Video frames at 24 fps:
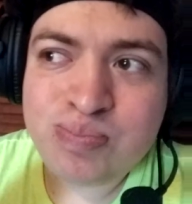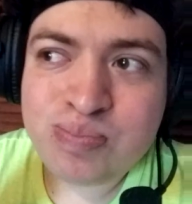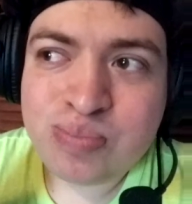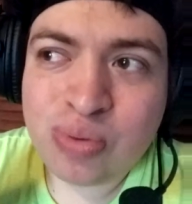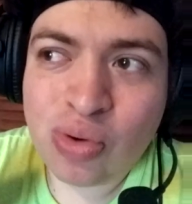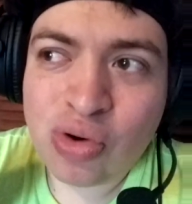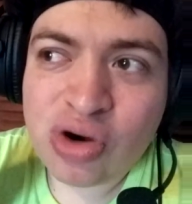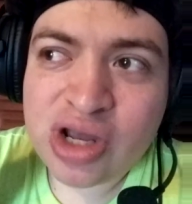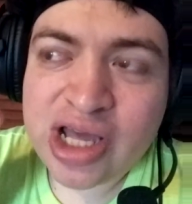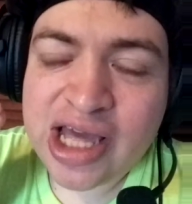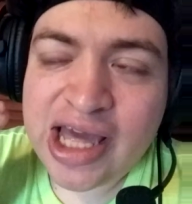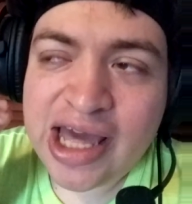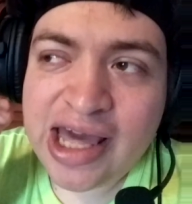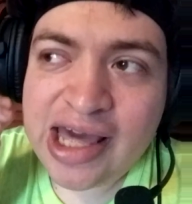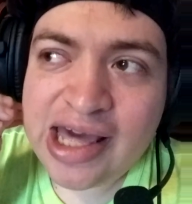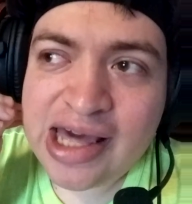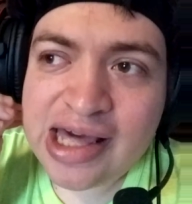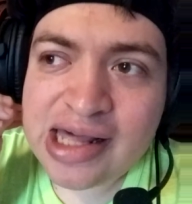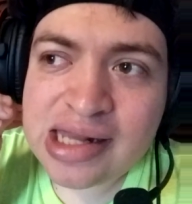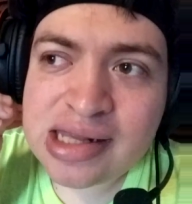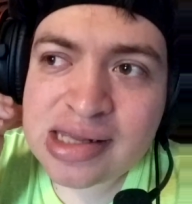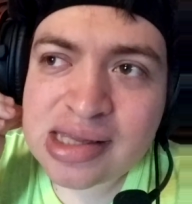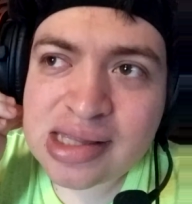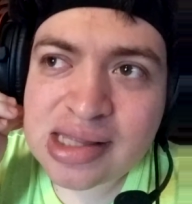por
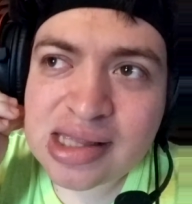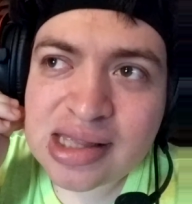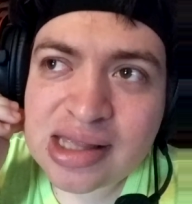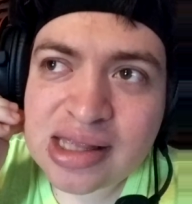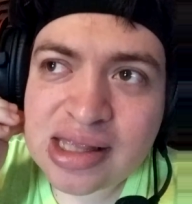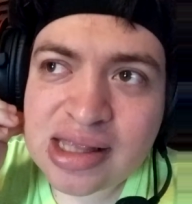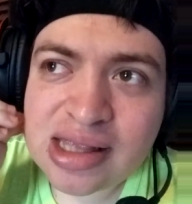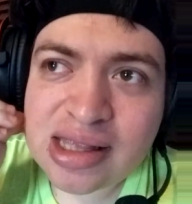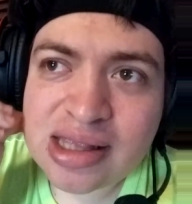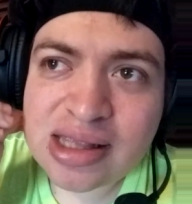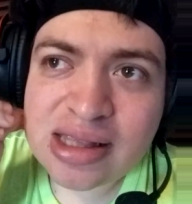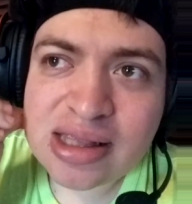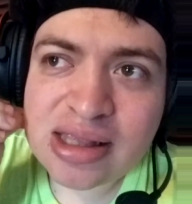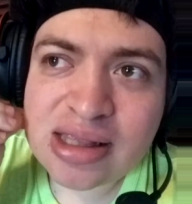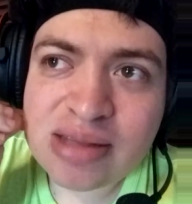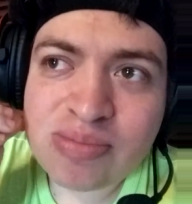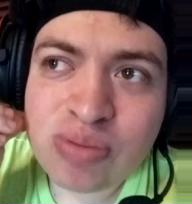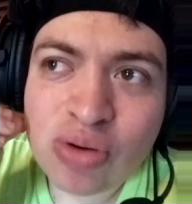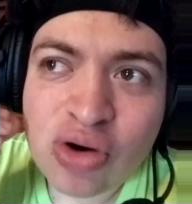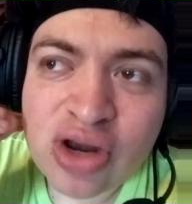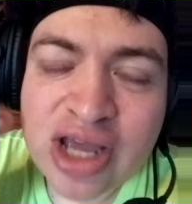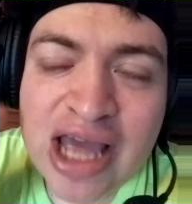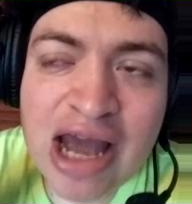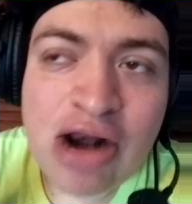qué,
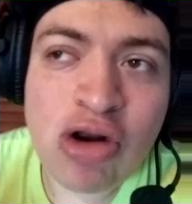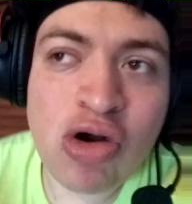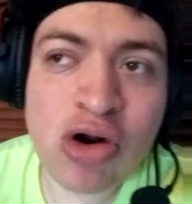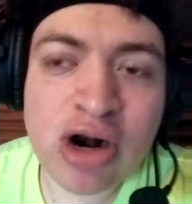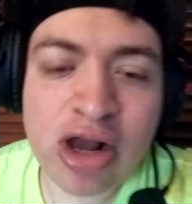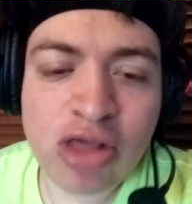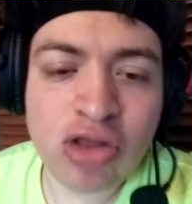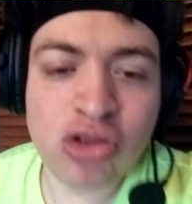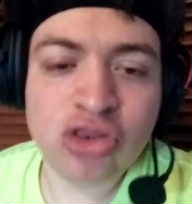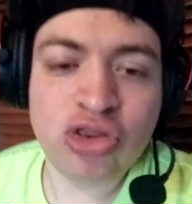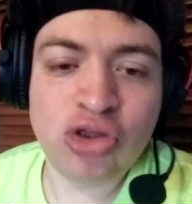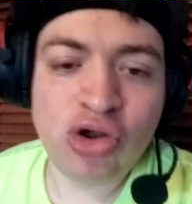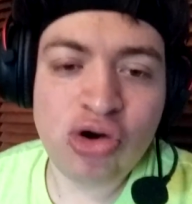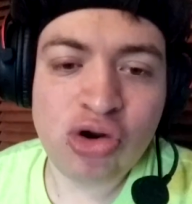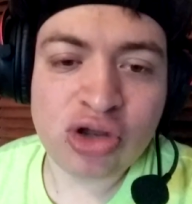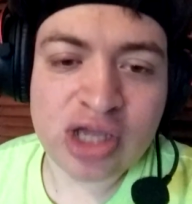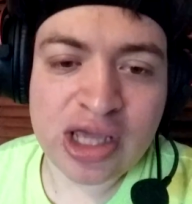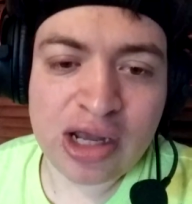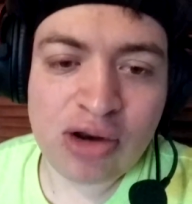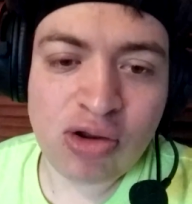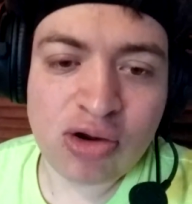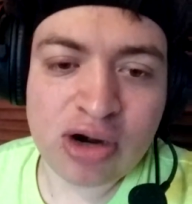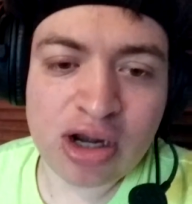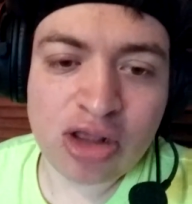por qué ha logrado todo lo
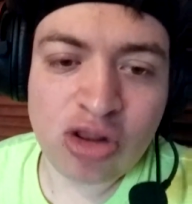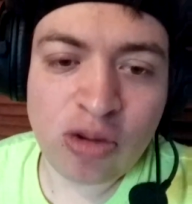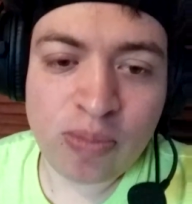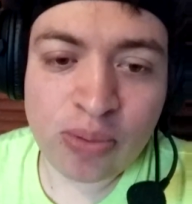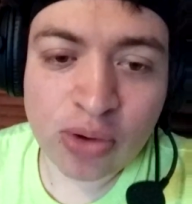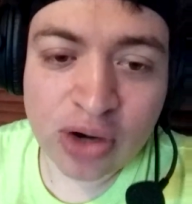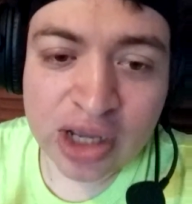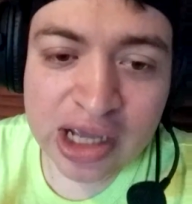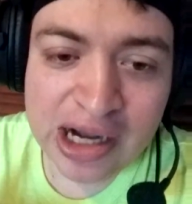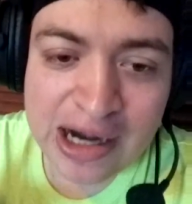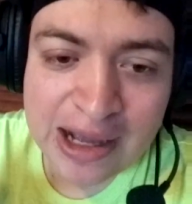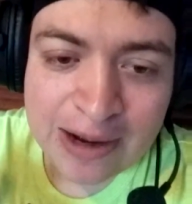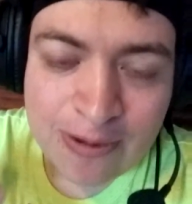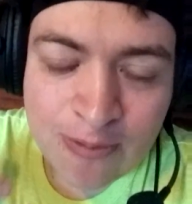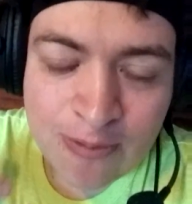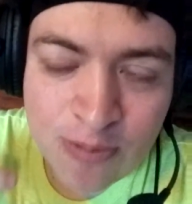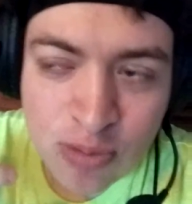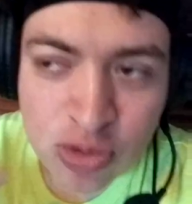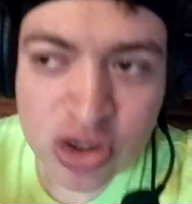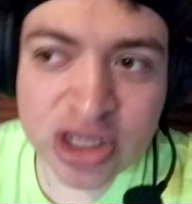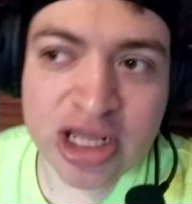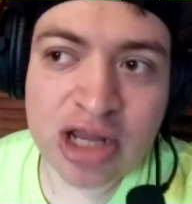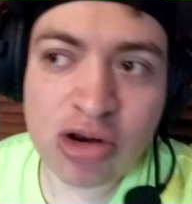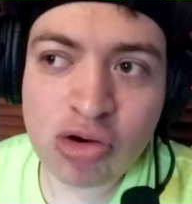que ha logrado, por qué la
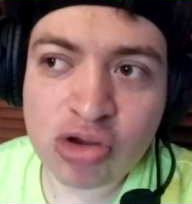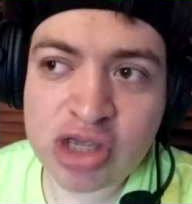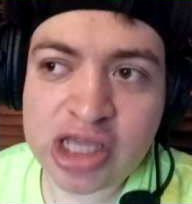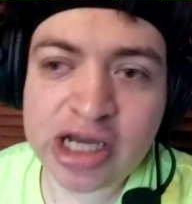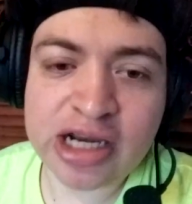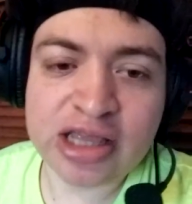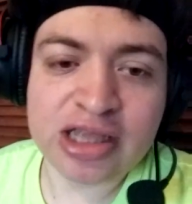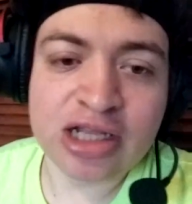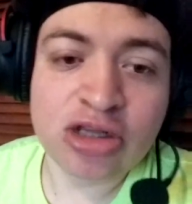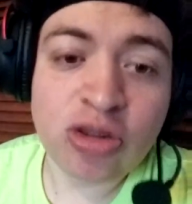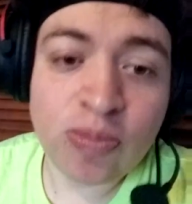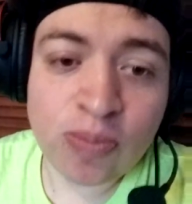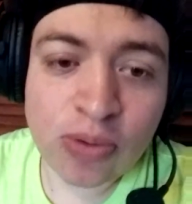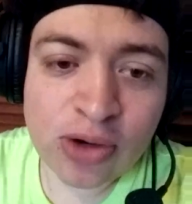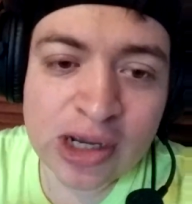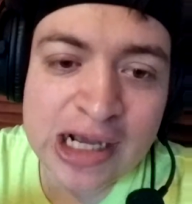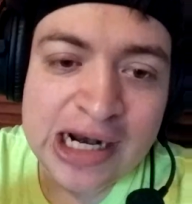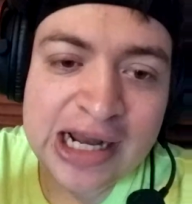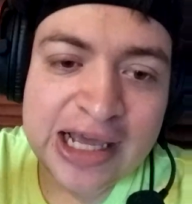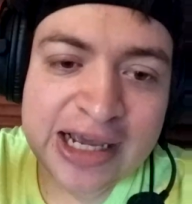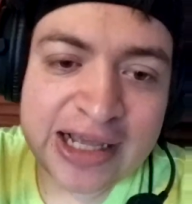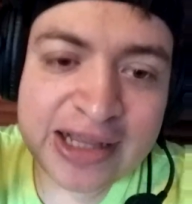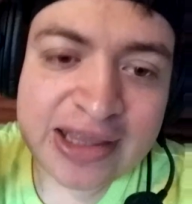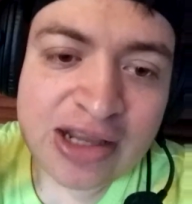comunidad lo quiere tanto, por qué
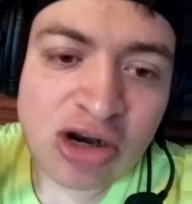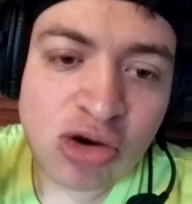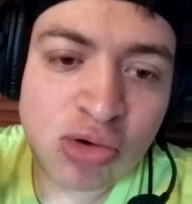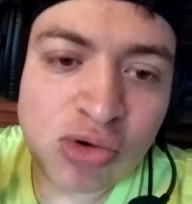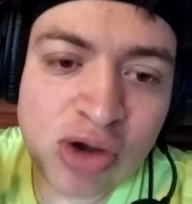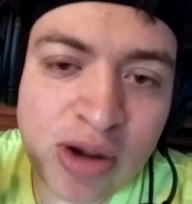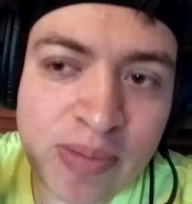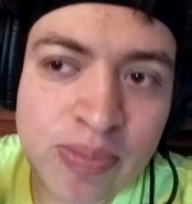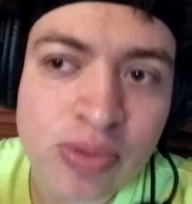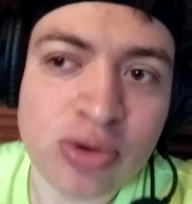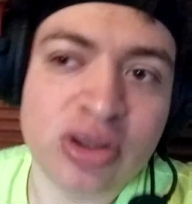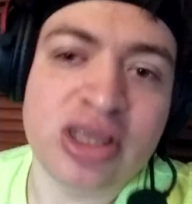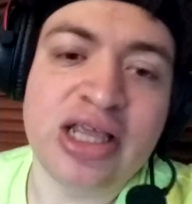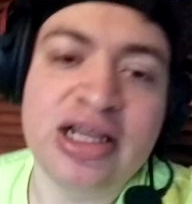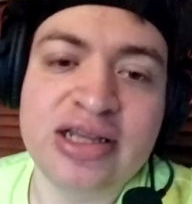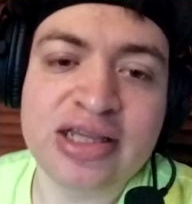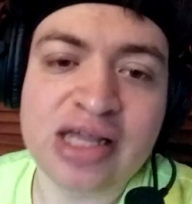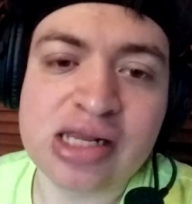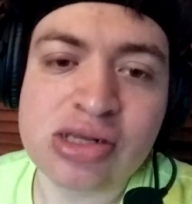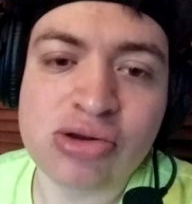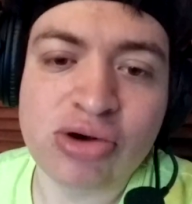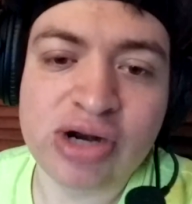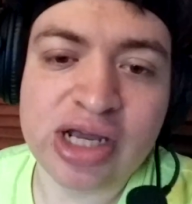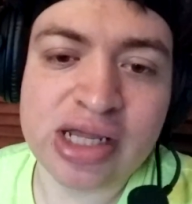la gente lo juega por
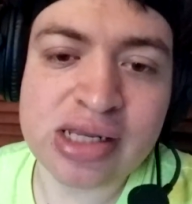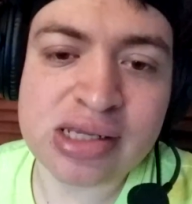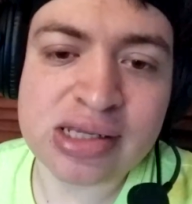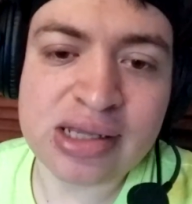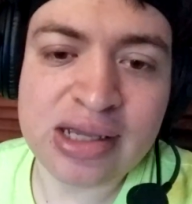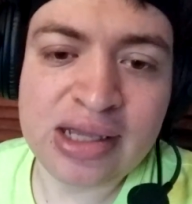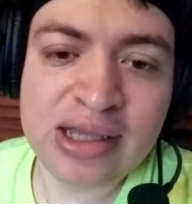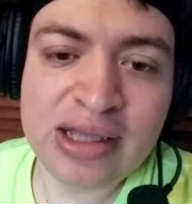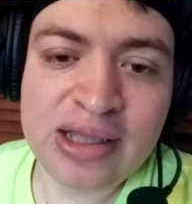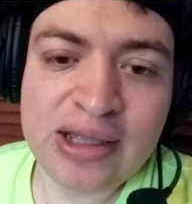tantas horas.